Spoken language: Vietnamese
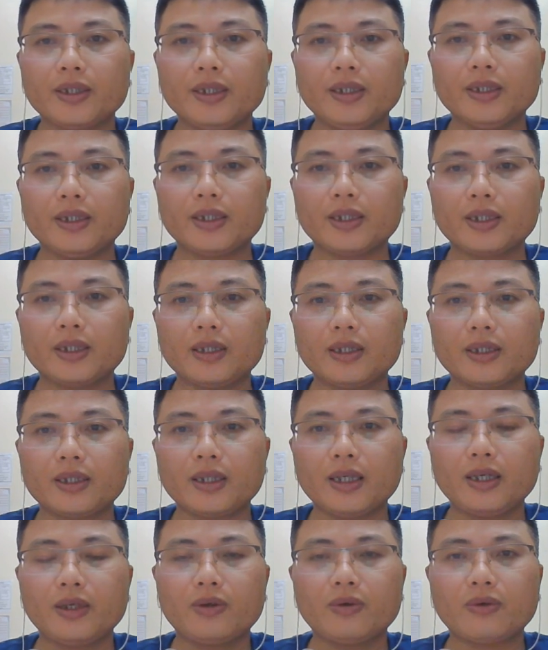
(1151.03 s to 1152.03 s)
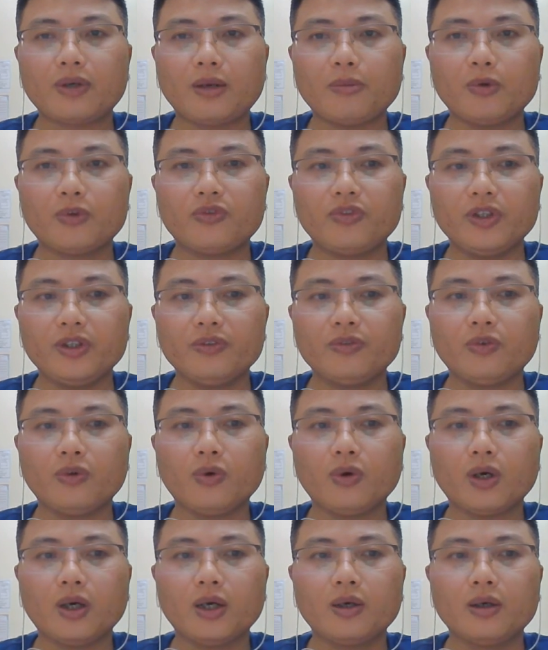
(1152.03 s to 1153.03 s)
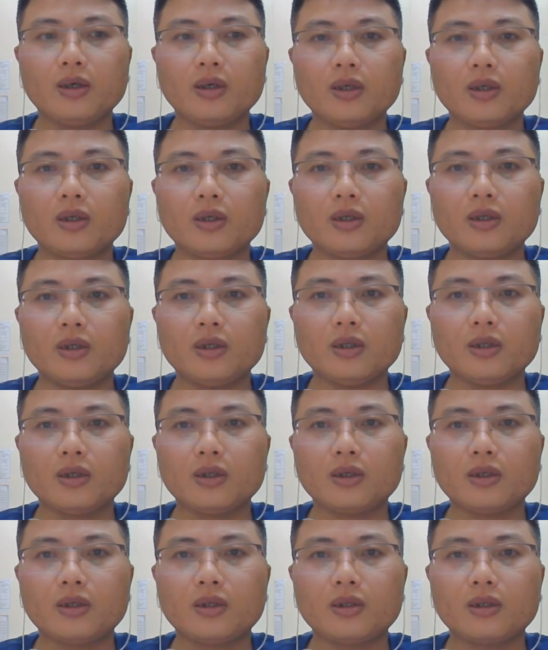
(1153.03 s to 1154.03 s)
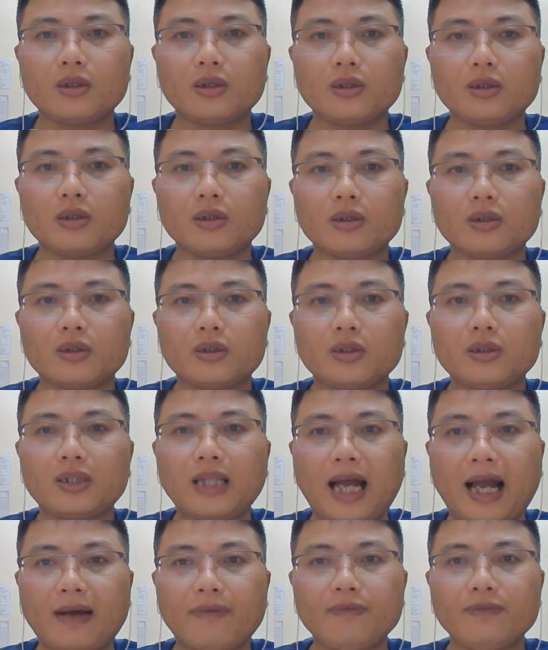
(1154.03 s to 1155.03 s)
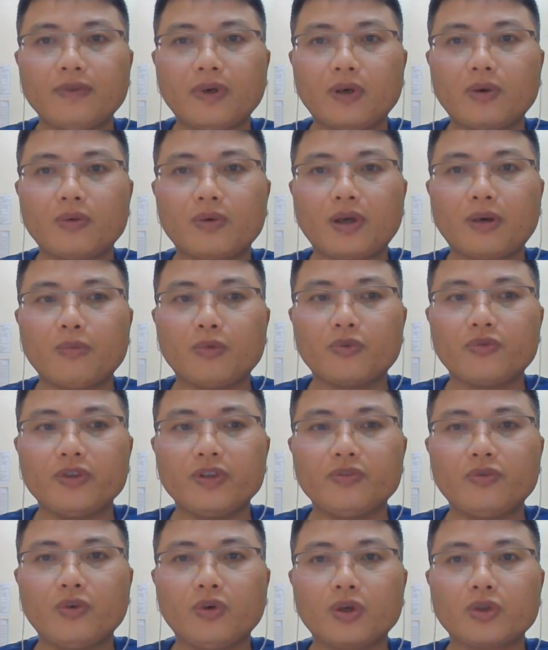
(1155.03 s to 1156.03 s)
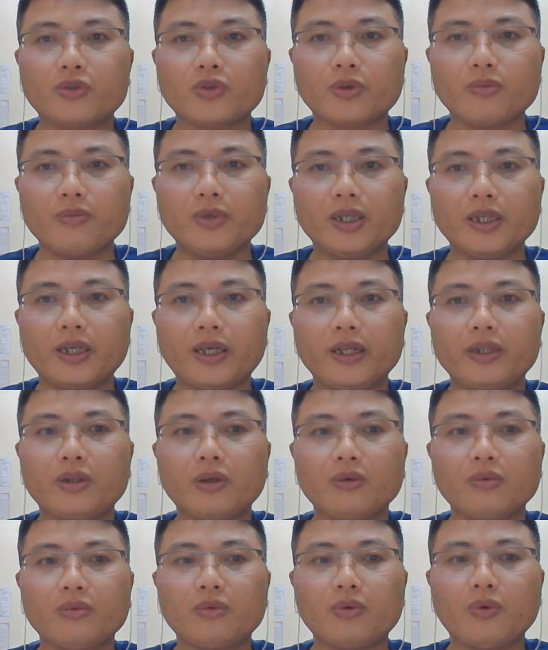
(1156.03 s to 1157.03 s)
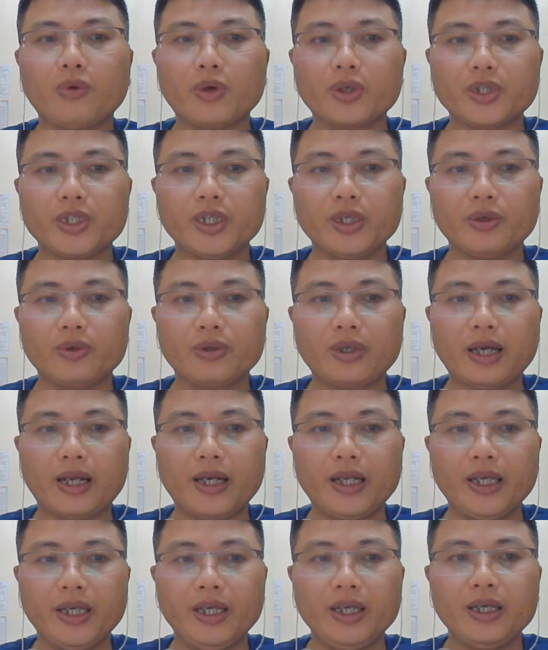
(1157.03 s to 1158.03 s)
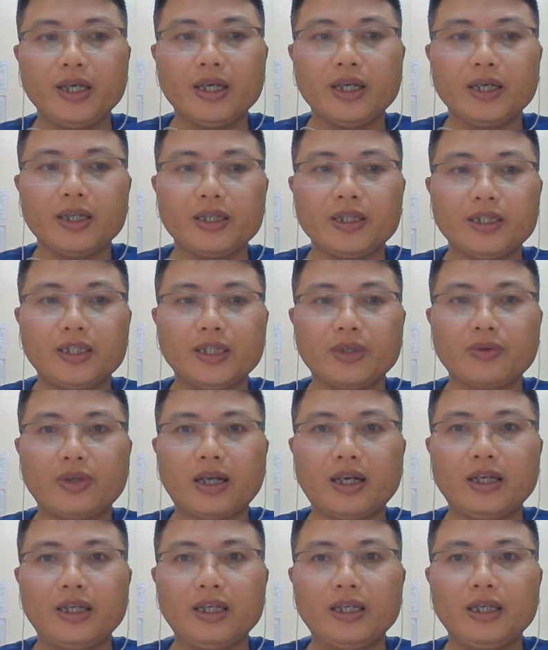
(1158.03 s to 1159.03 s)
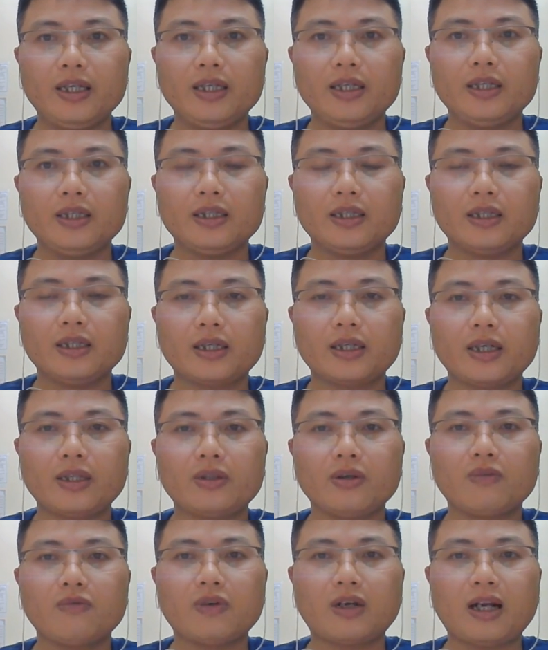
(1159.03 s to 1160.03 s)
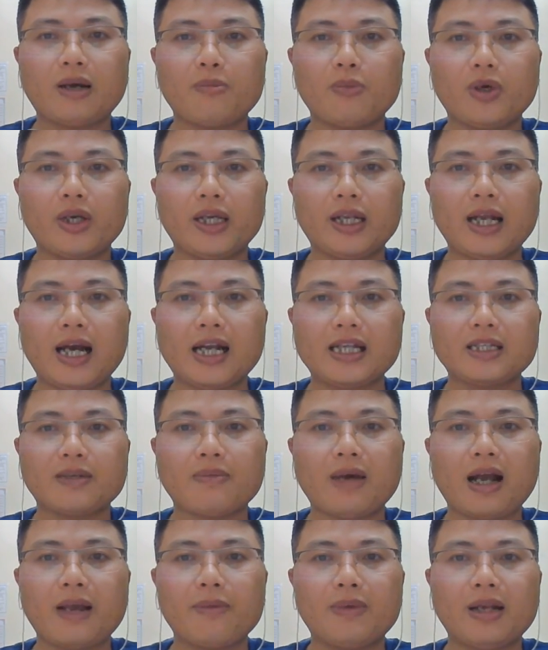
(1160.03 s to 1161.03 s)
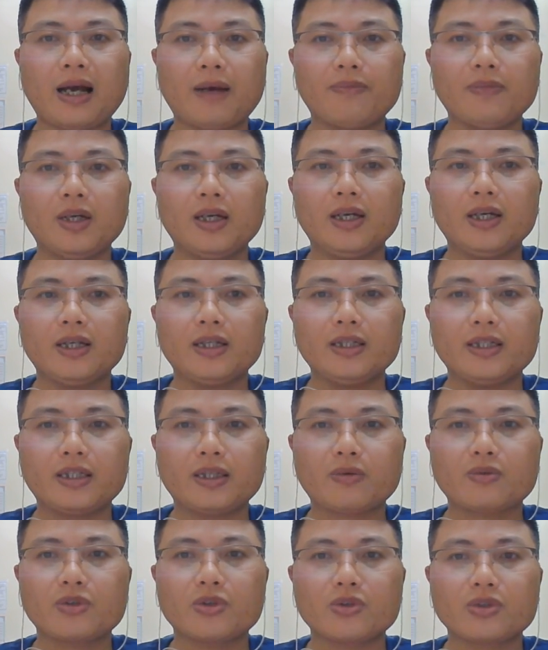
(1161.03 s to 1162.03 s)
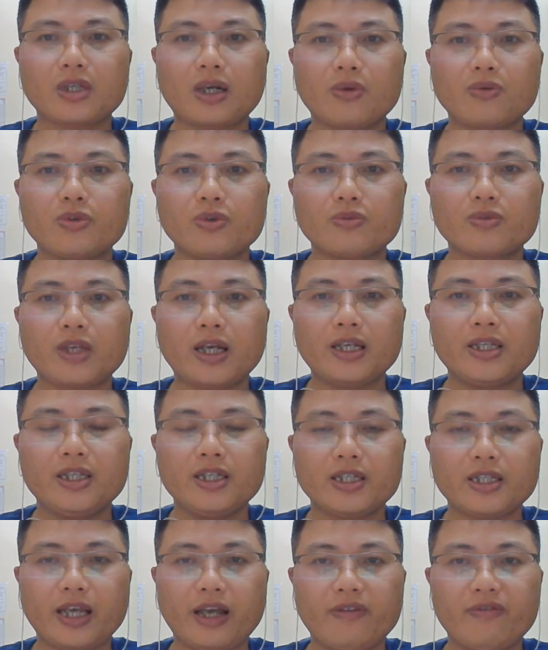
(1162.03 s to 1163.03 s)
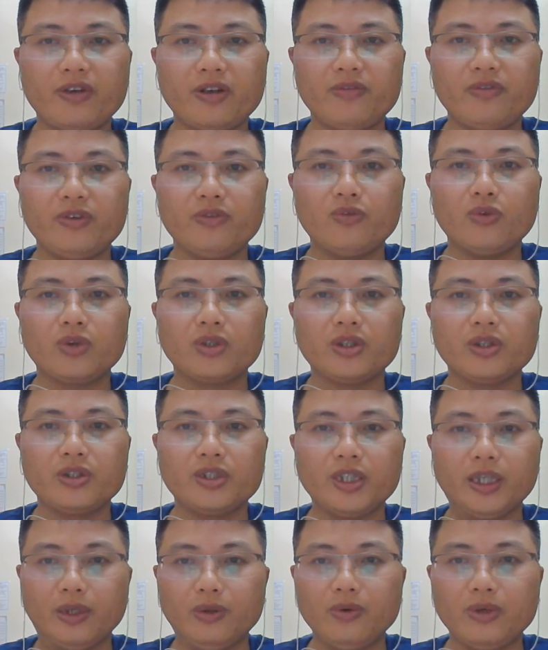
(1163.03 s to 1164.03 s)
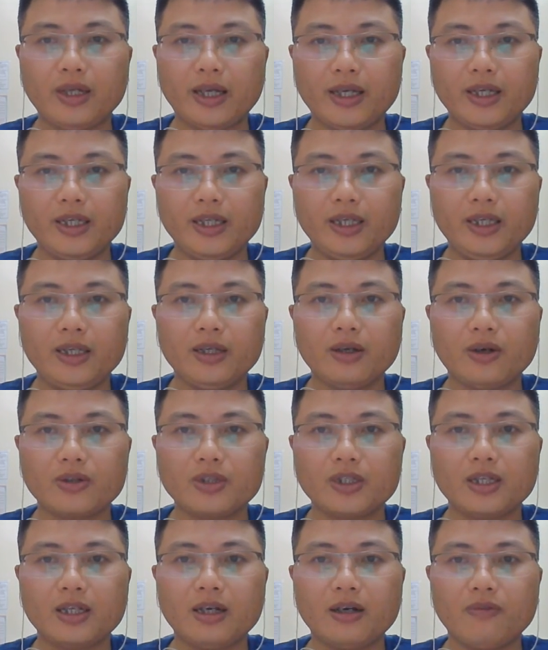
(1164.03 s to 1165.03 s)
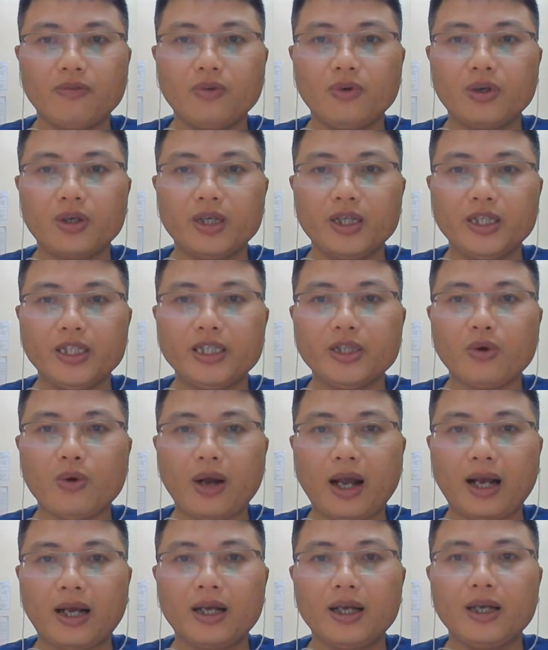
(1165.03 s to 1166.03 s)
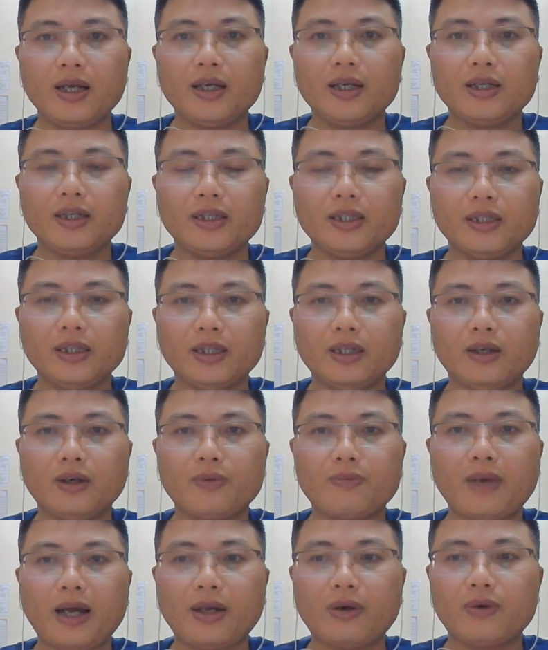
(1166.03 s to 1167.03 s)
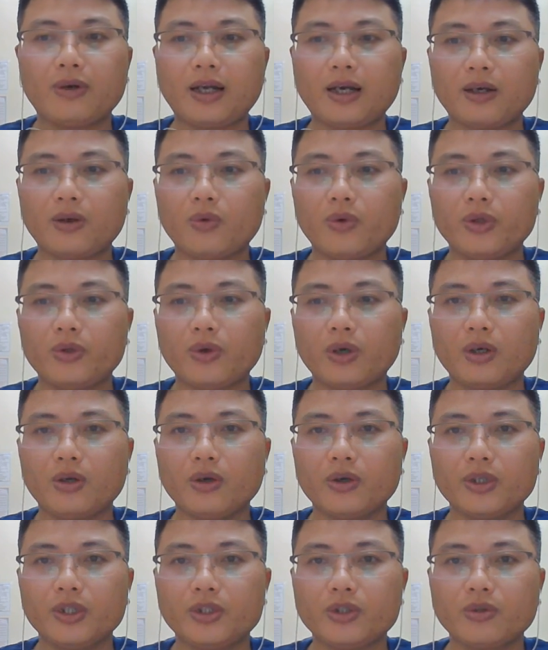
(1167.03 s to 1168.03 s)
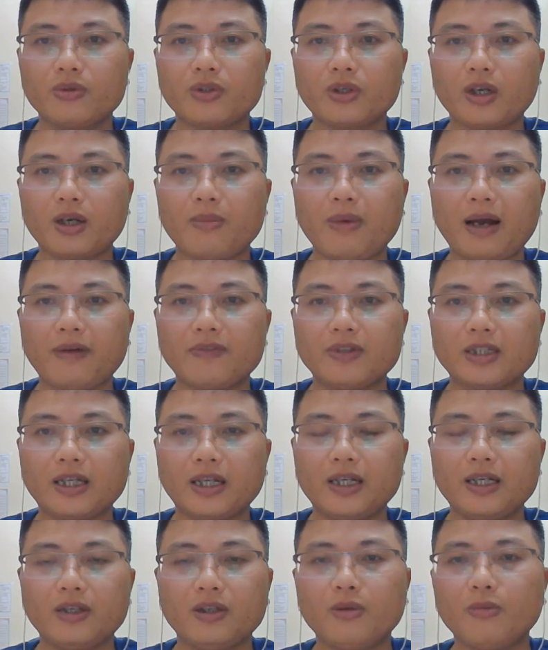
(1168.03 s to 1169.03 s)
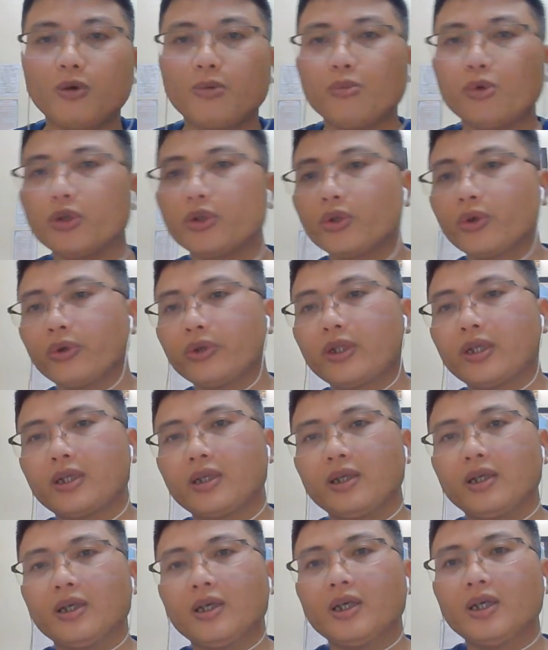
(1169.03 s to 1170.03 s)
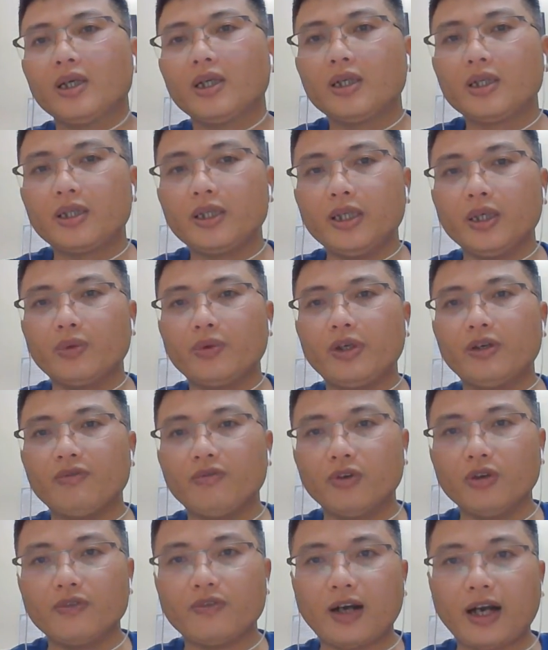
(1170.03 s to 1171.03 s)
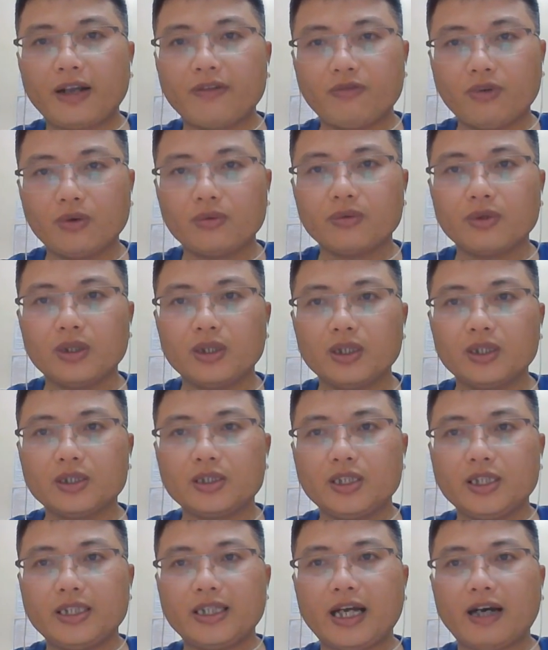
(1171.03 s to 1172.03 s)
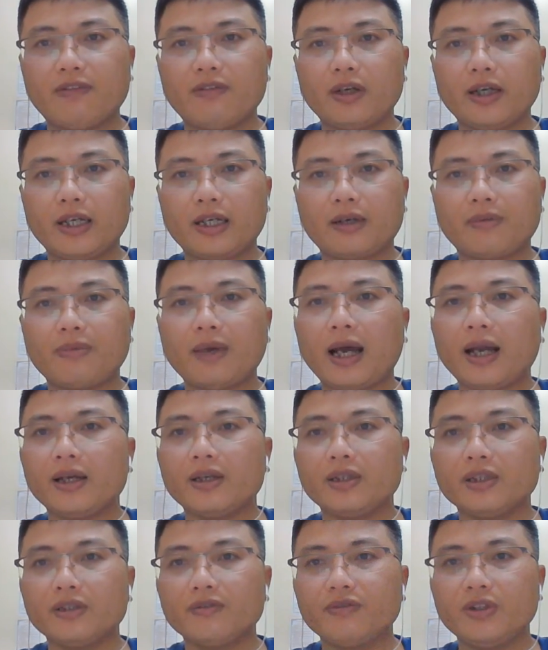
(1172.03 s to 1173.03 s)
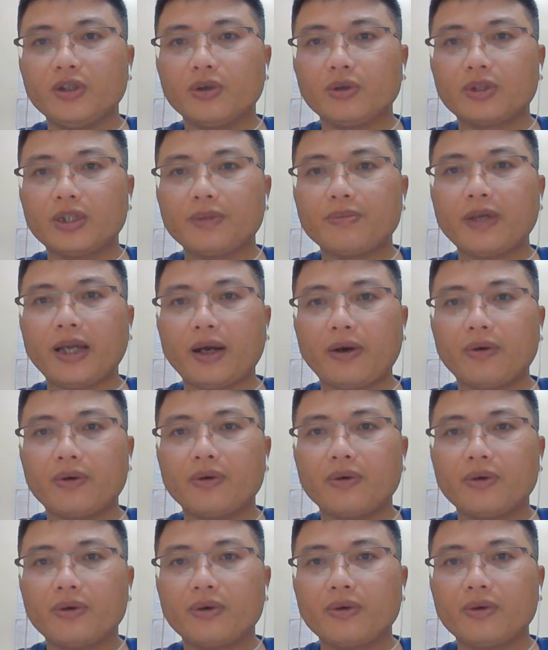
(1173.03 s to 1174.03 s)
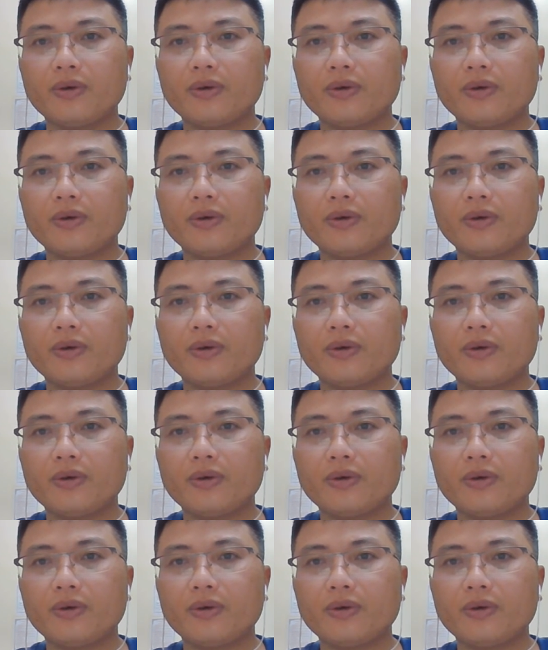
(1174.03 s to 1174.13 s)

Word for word: thì uh, đây cũng là một vị vua uh, thứ 8 và cũng là một vị vua chuẩn bị kết thúc của triều nhà Lý thì triều nhà Lý kết thúc vào năm 1225 thì trong số sau chúng sẽ chia sẻ về vị vua thứ 9 của nhà Lý đó chính là vua Lý Chiêu Hoàng thì uh, hôm nay cũng là cuối tuần rồi thì chúc cho các bạn và gia đình có một buổi tối thật uh, nhiều niềm vui và hạnh phúc xin chào và hẹn gặp lại ở những video tiếp theo